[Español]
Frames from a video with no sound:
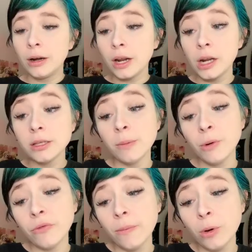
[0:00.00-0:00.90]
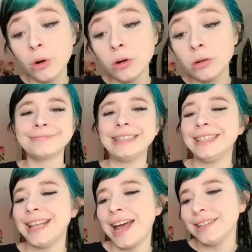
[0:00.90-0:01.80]
Regresa, por
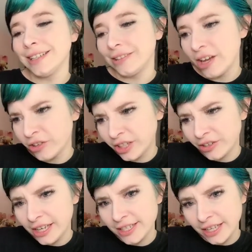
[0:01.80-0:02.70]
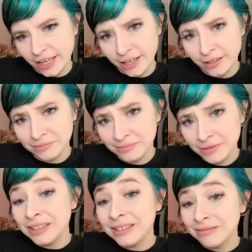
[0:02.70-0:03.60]
favor. Nada, no es cierto, corté con él hace que
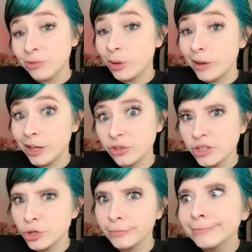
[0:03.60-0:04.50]
nueve años, de hecho.